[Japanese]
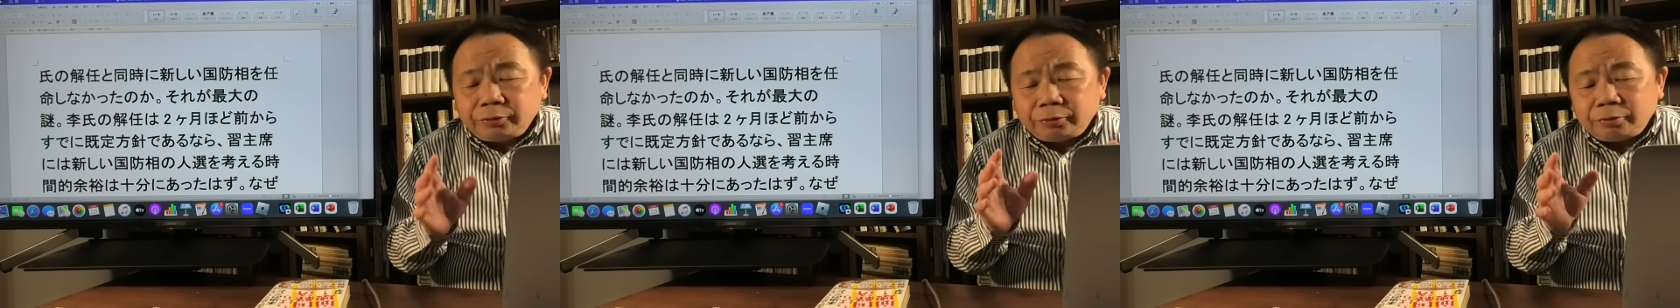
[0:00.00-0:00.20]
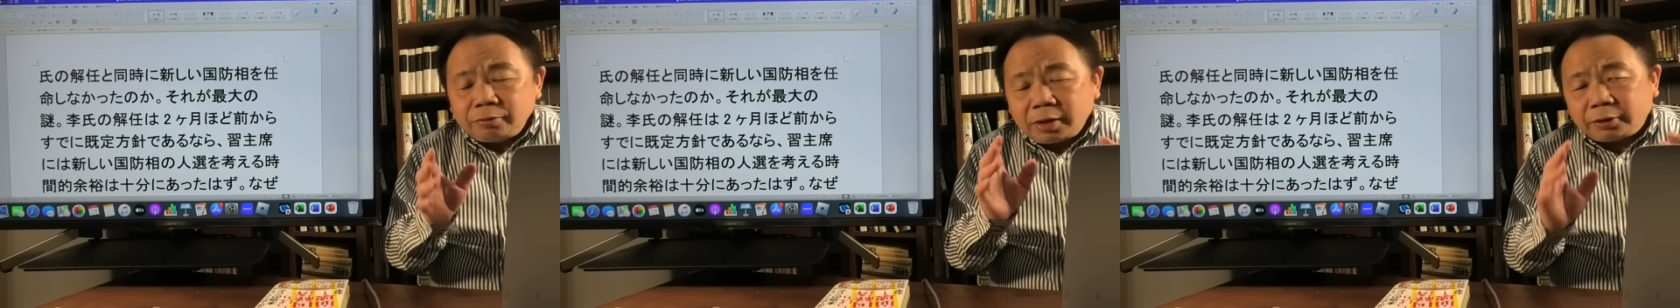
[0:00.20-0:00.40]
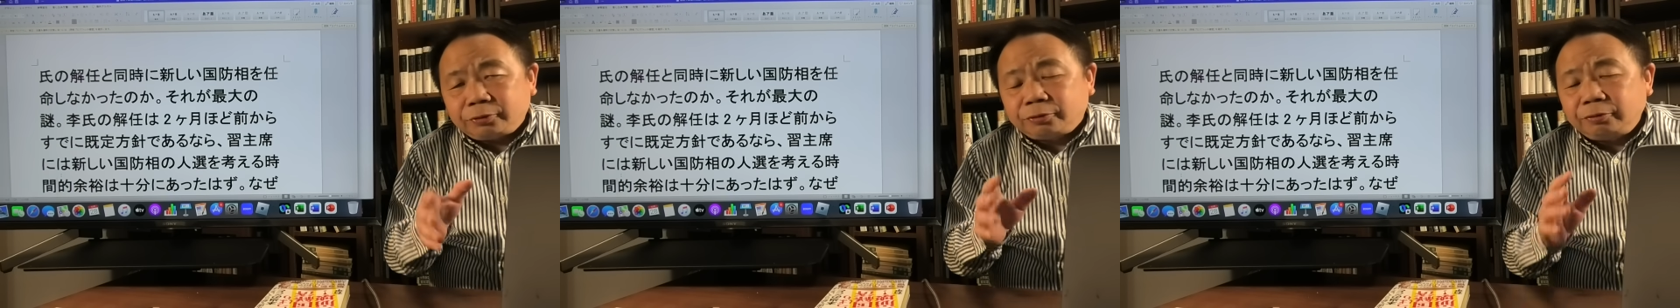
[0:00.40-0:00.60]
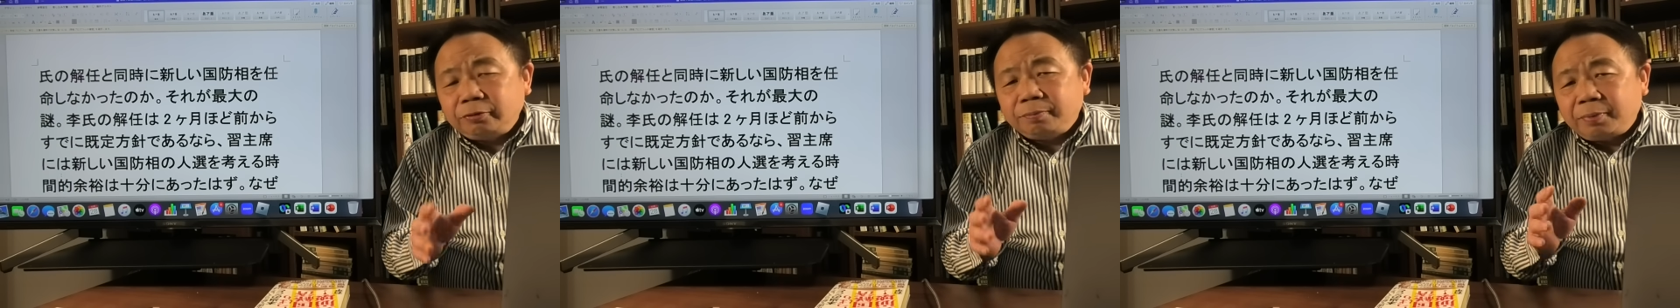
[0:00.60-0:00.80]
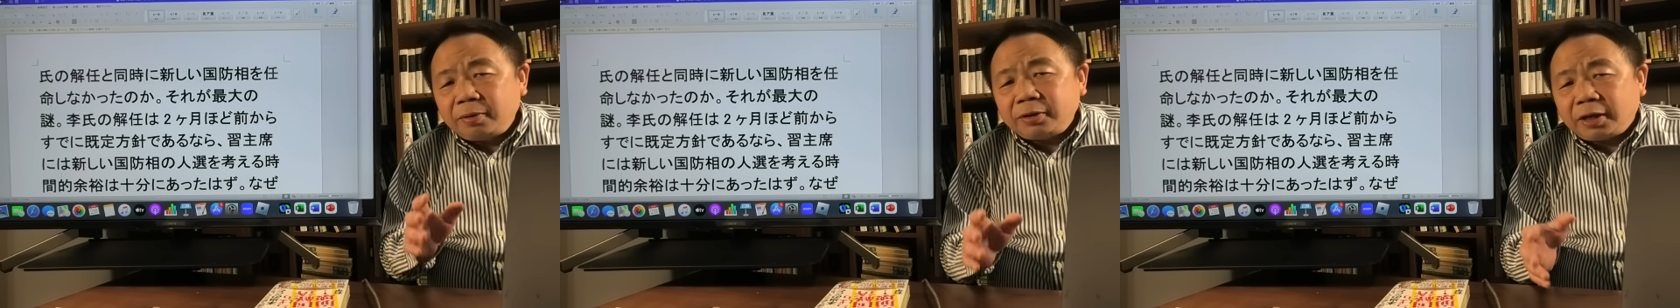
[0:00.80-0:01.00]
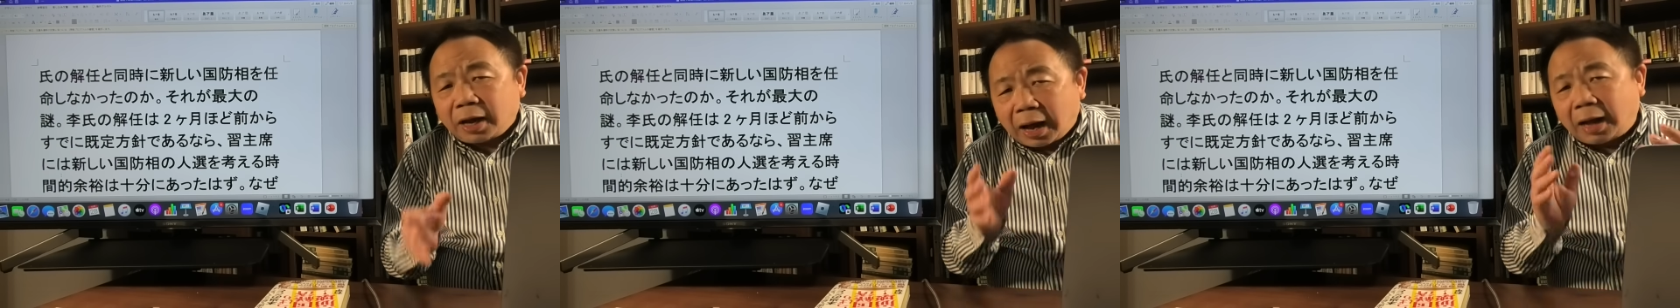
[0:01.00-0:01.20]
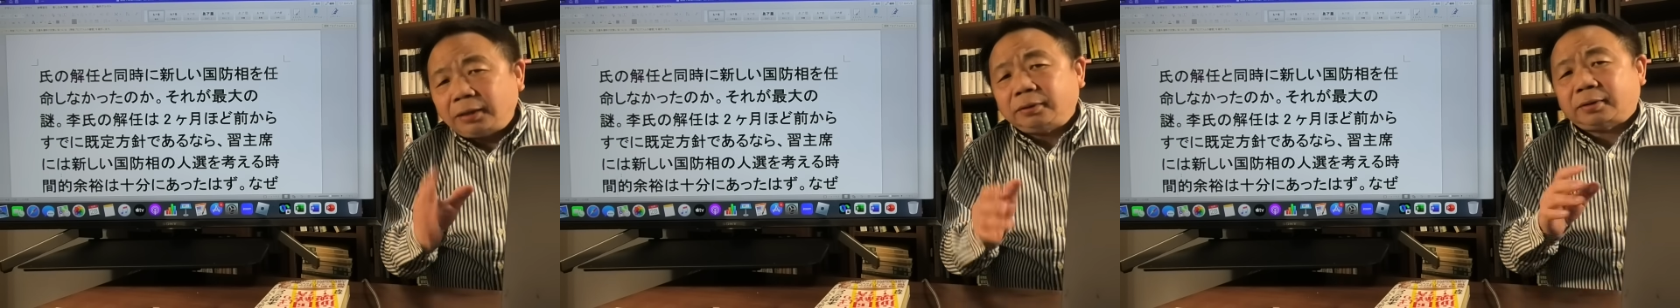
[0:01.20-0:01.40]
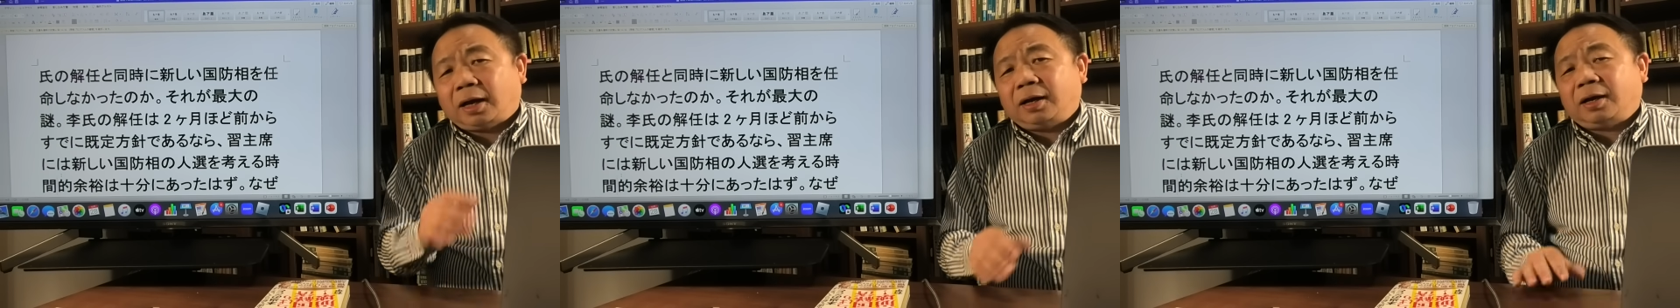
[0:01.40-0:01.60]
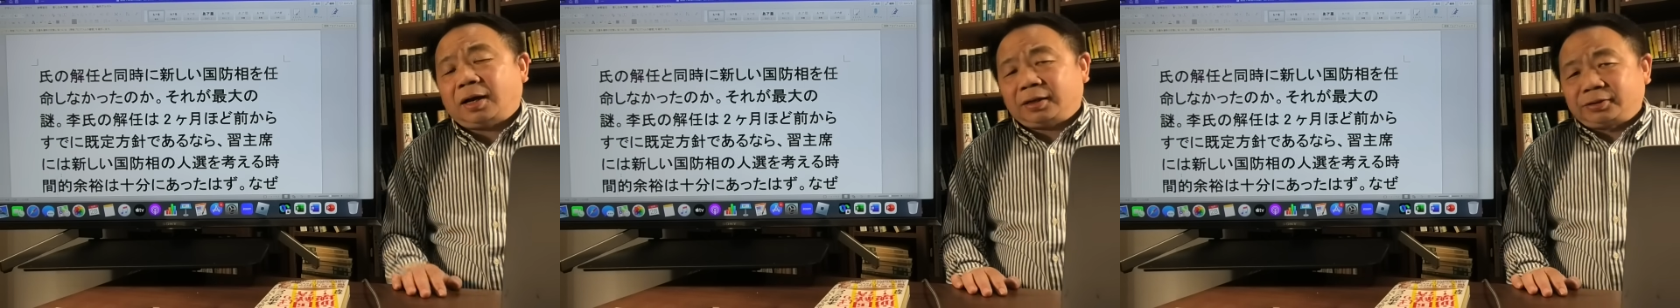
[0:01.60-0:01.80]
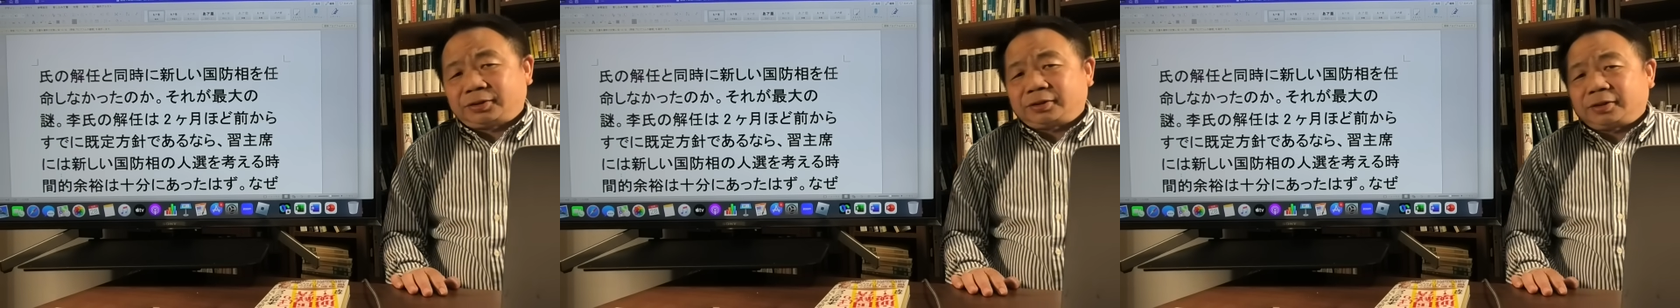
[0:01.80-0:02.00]
裕が十分にあった
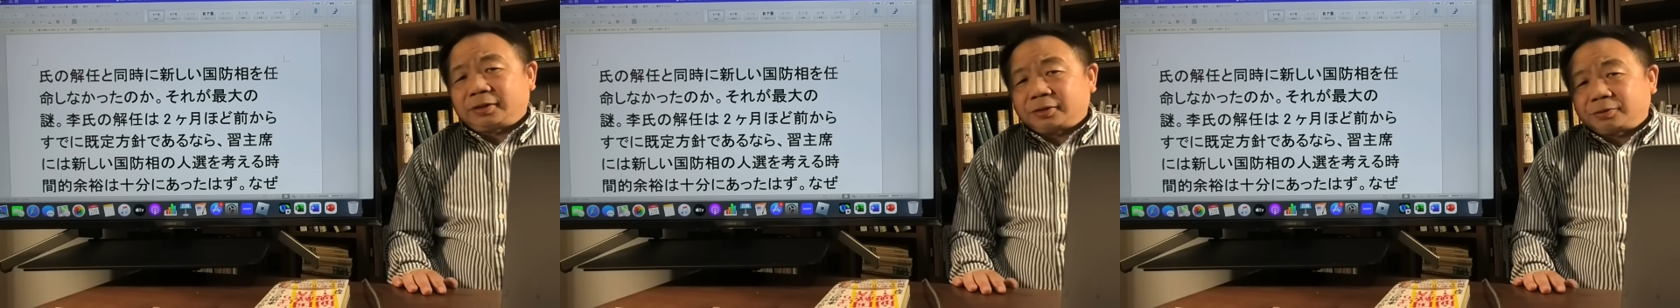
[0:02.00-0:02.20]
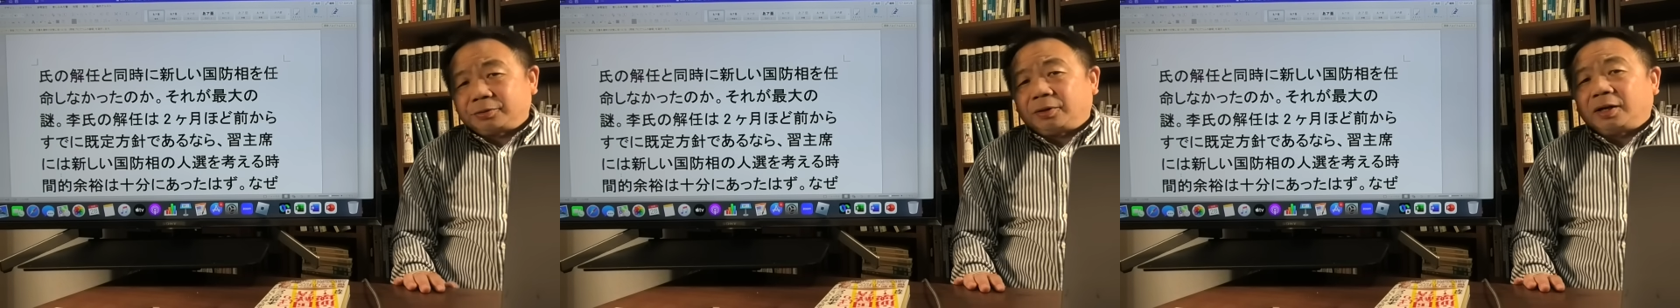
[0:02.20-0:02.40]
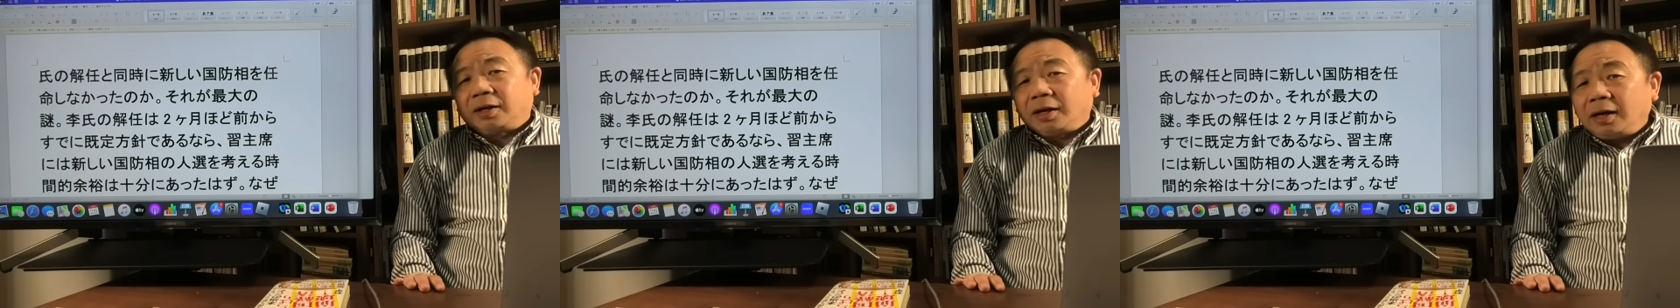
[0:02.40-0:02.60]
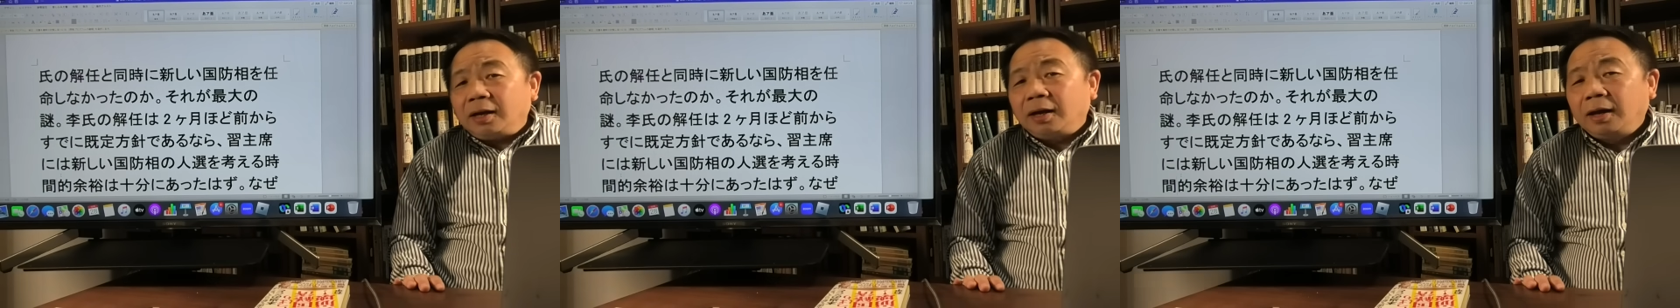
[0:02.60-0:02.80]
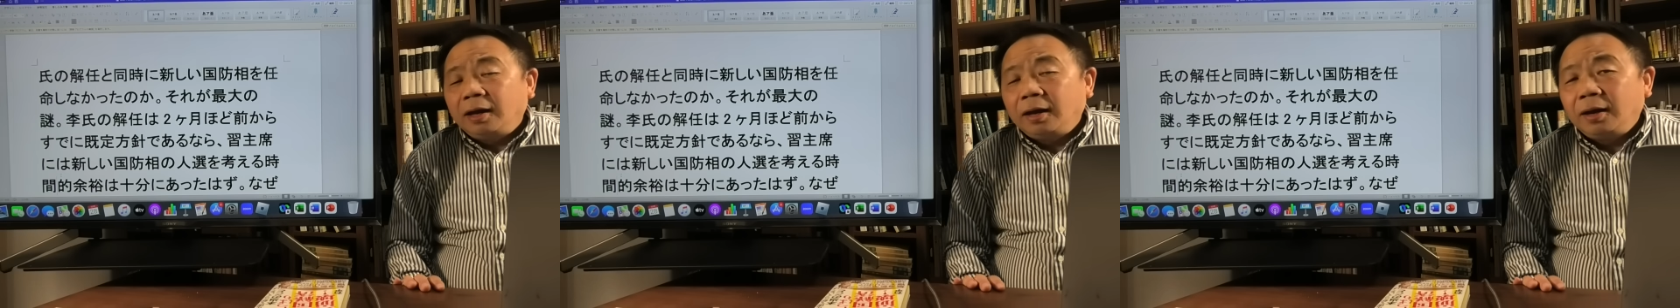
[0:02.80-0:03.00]
はずですわね。